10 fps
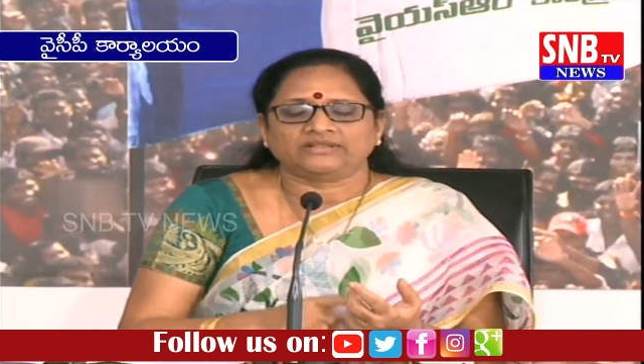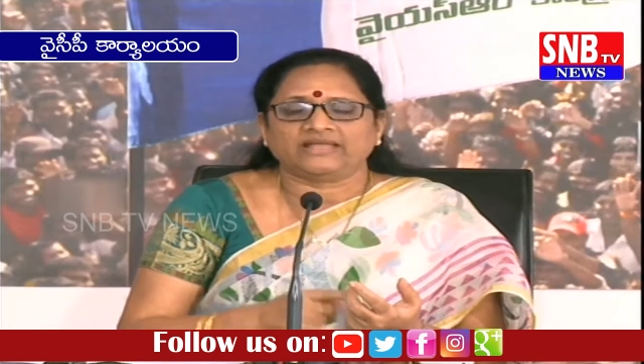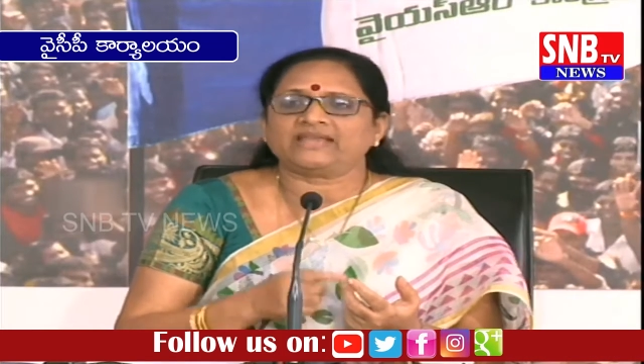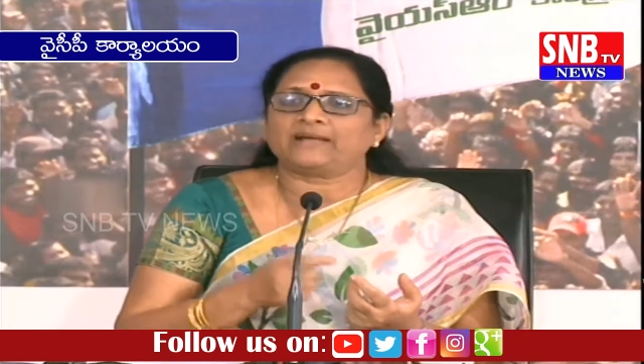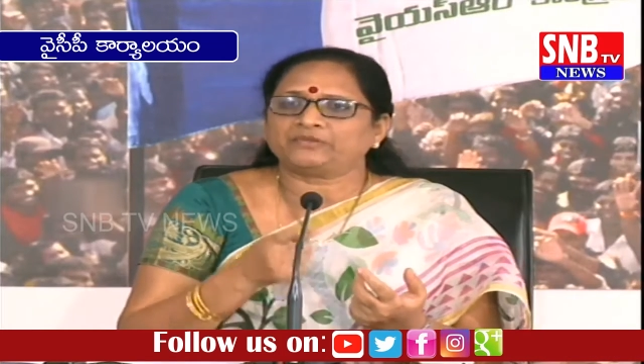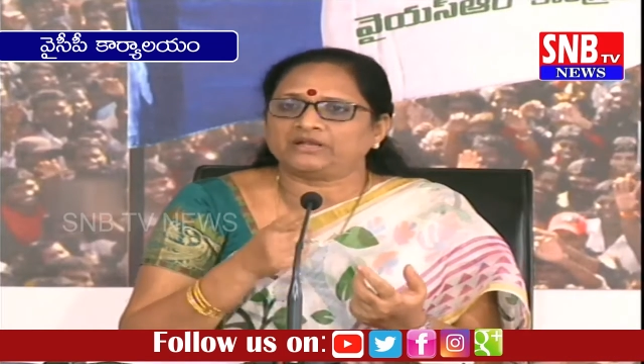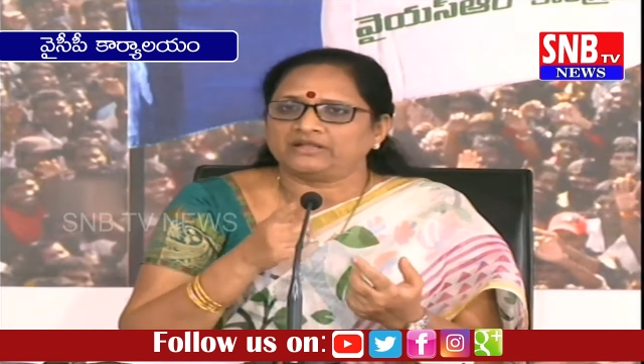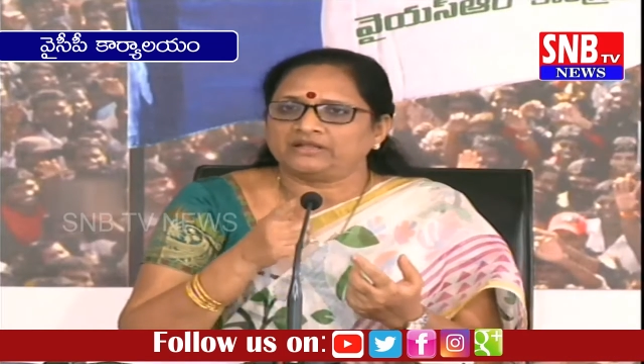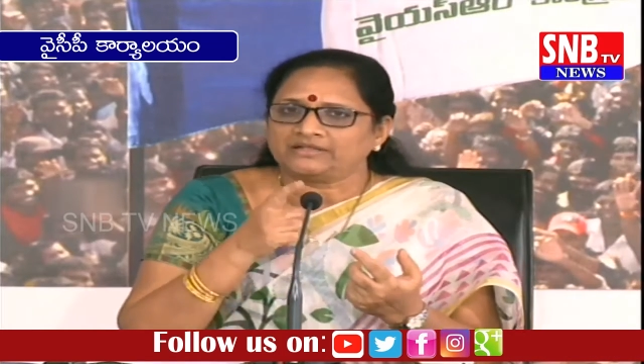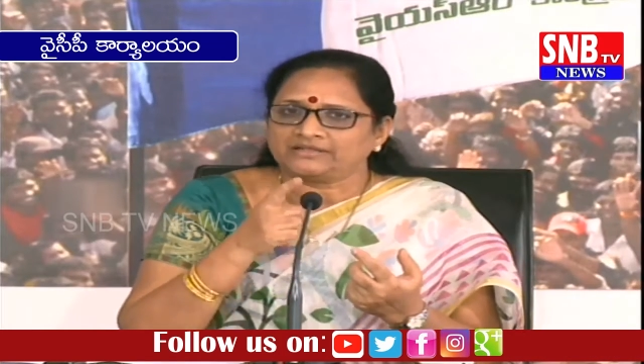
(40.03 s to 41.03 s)
దర్యాప్తుని
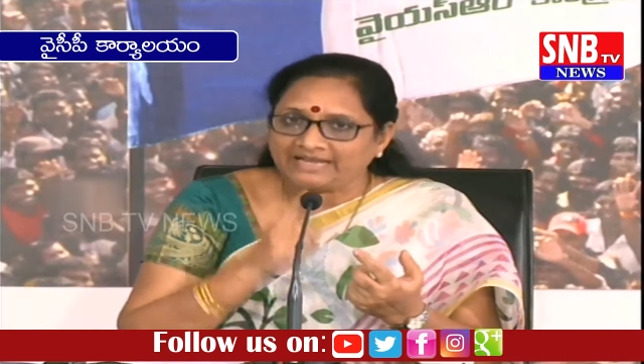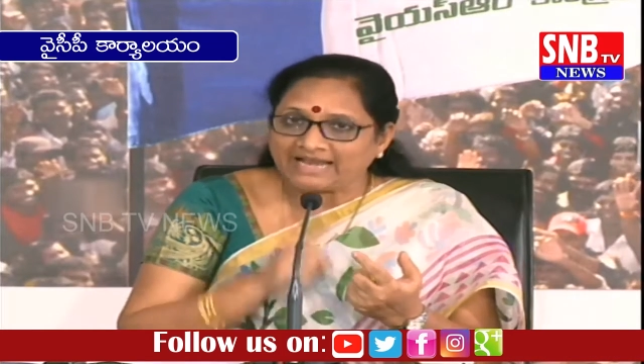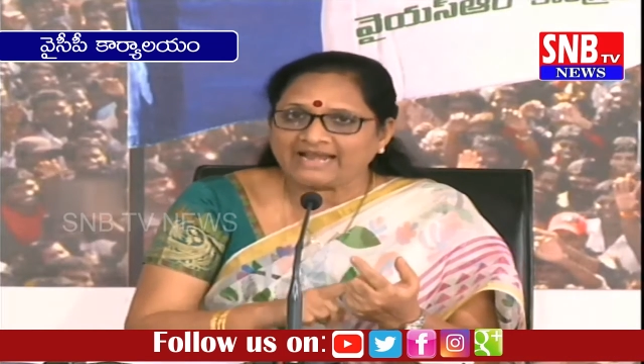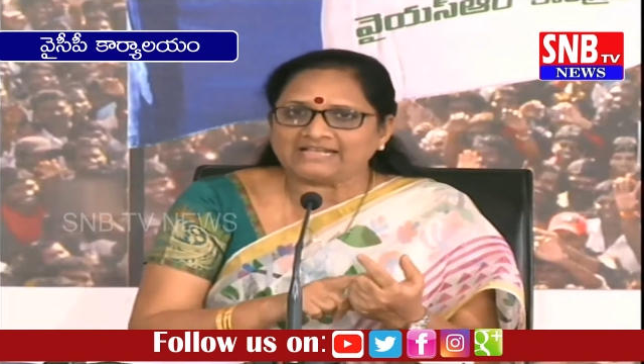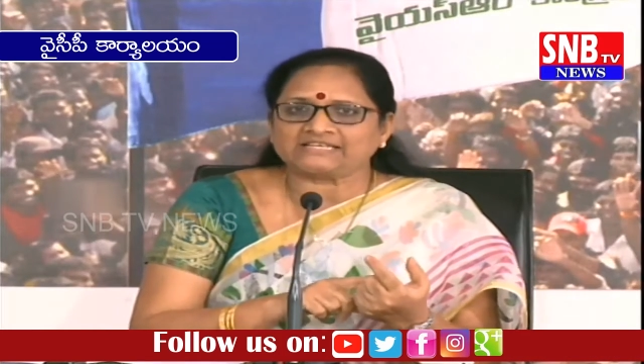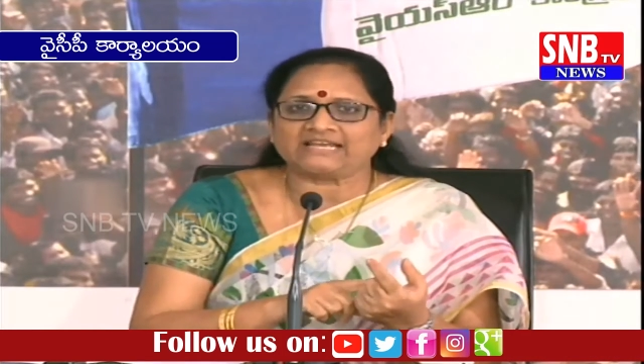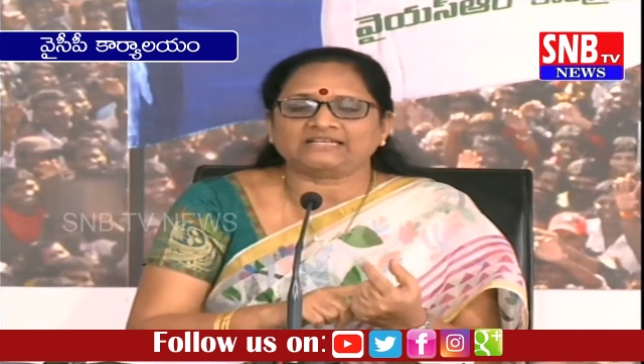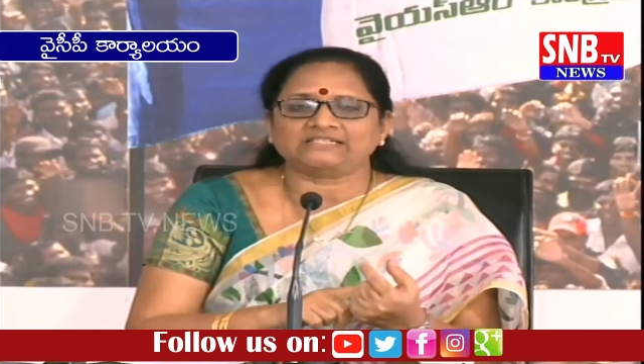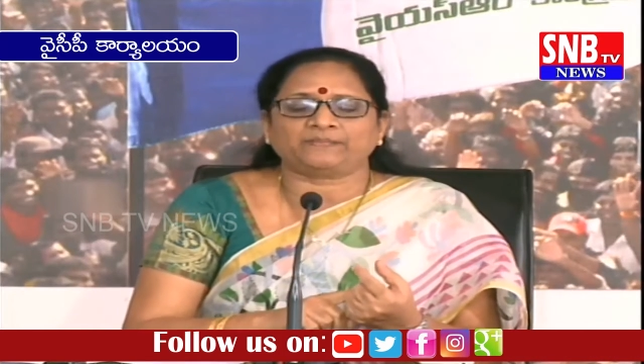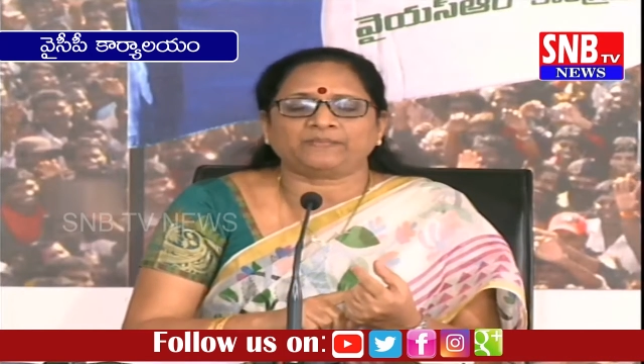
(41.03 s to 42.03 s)
ఇలానే
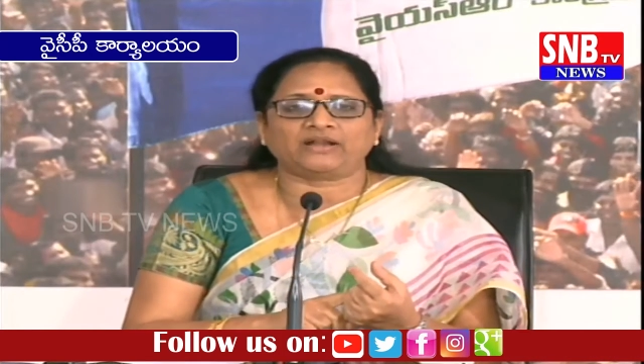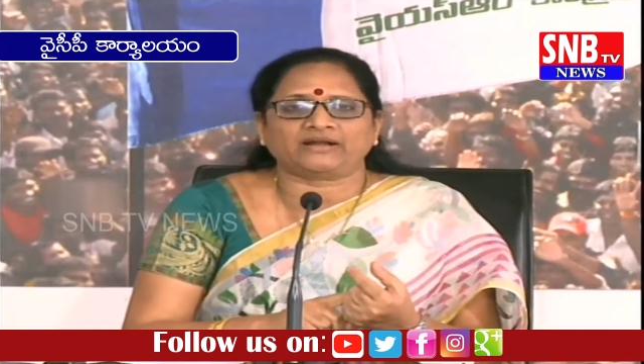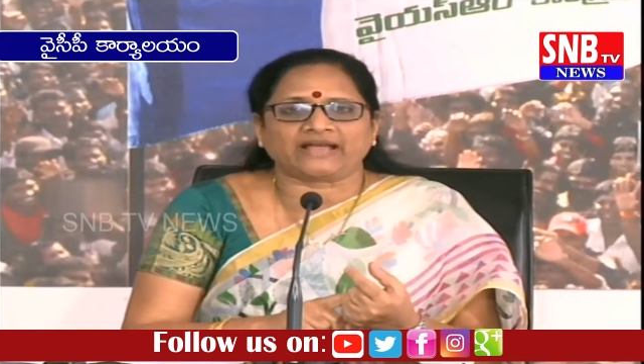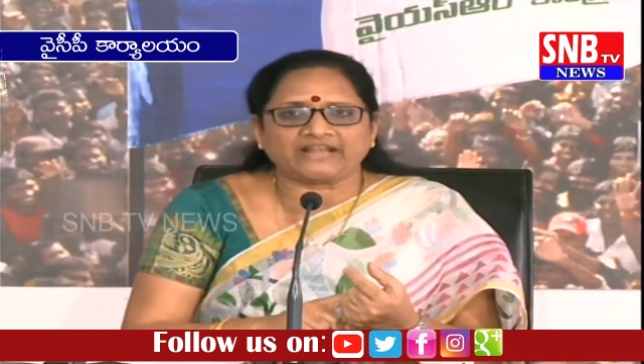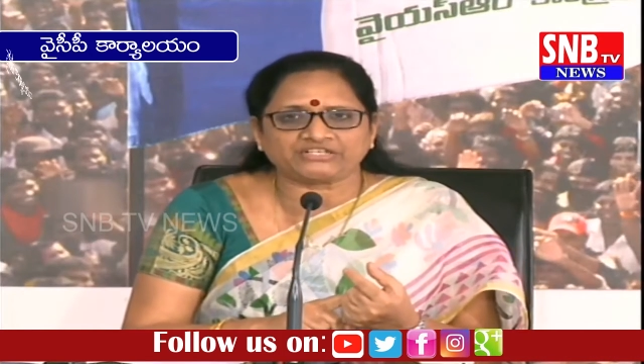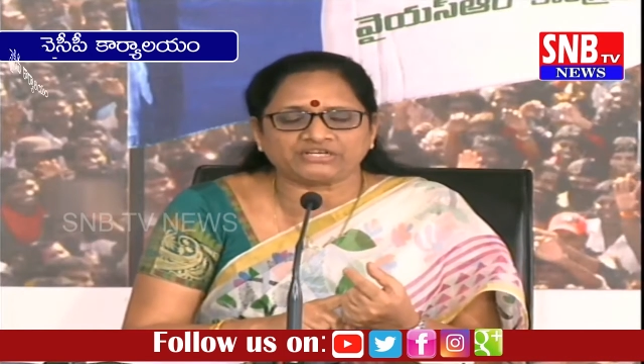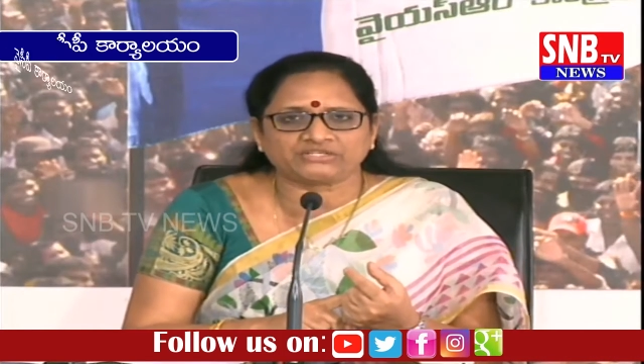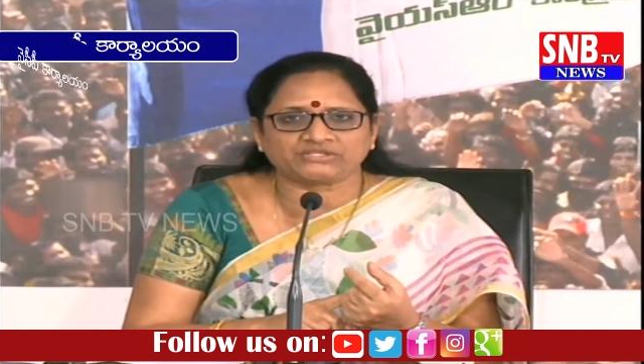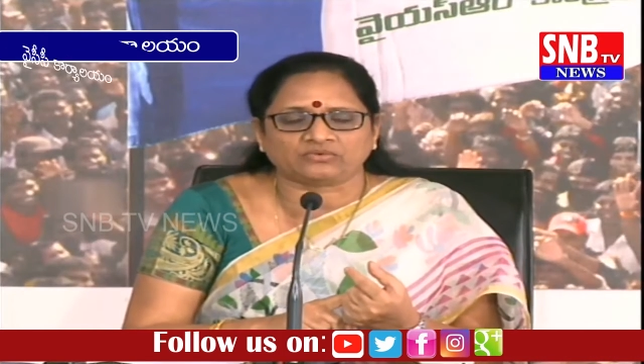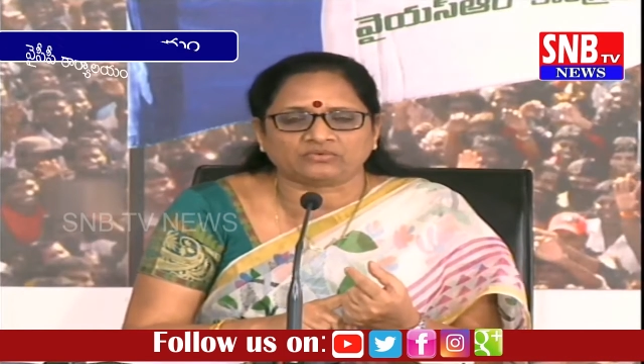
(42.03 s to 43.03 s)
చేయాలని చెప్పి వాళ్ళకి డైరెక్షన్
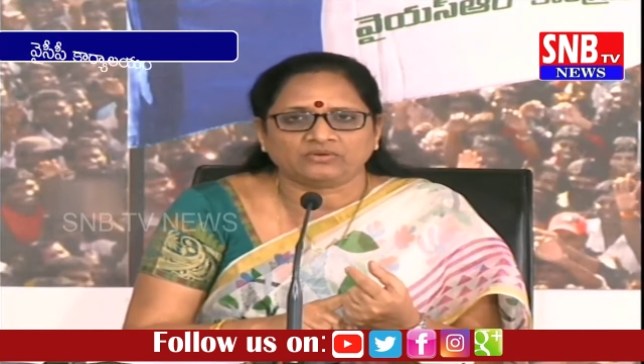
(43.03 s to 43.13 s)
ఇస్తూ